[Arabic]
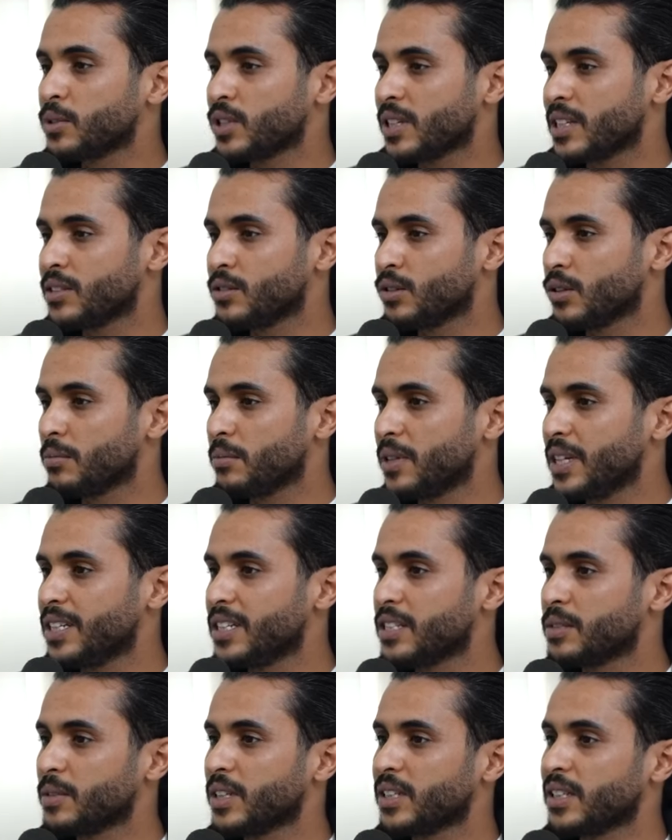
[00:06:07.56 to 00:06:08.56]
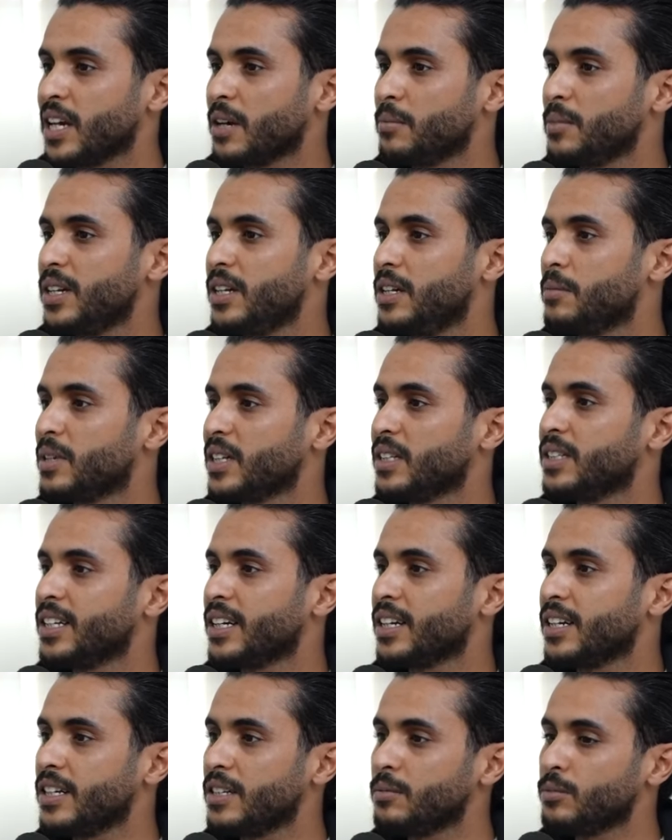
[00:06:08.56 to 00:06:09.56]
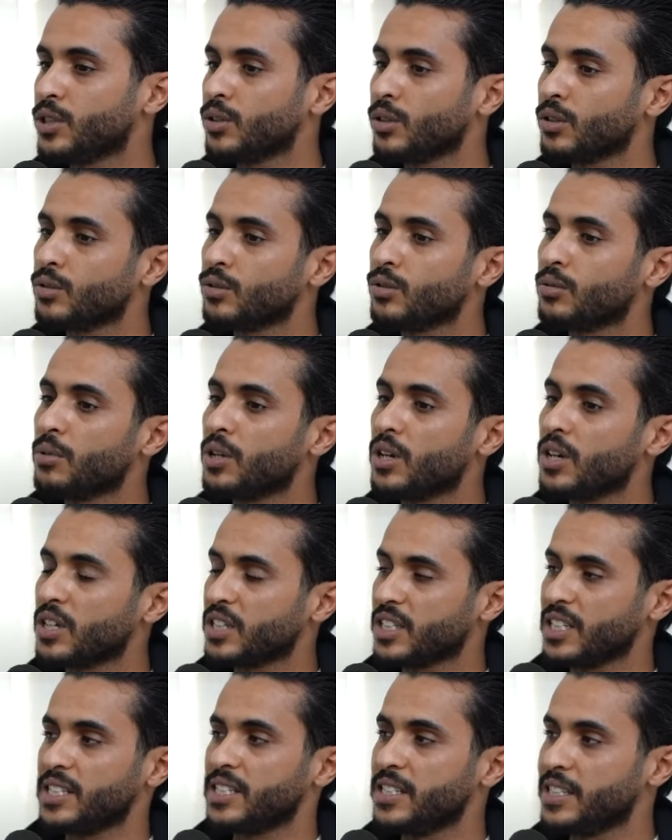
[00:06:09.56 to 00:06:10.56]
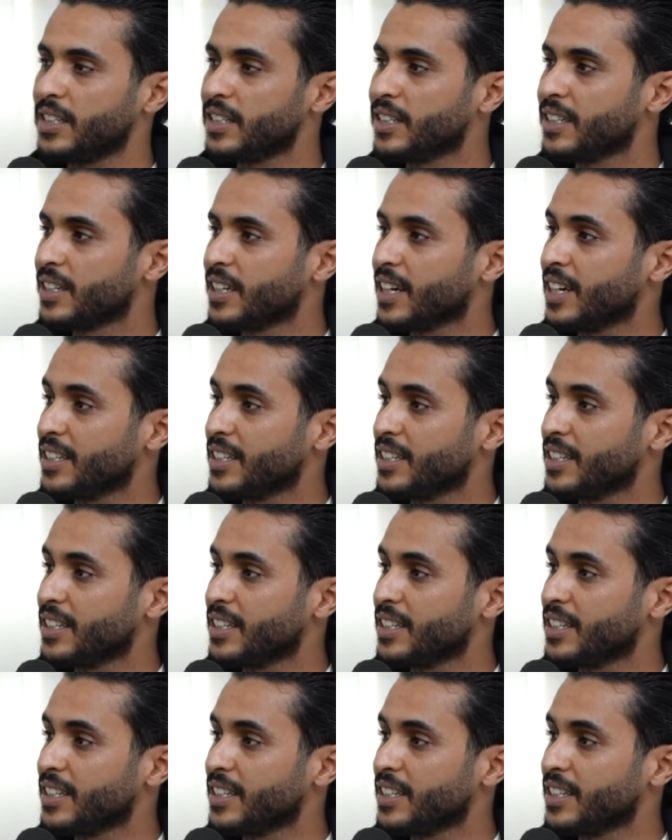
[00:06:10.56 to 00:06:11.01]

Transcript: مش كاستيون بان لازمك تعمل لي ماتير اللي باش يقعدوا برشا سنين آه.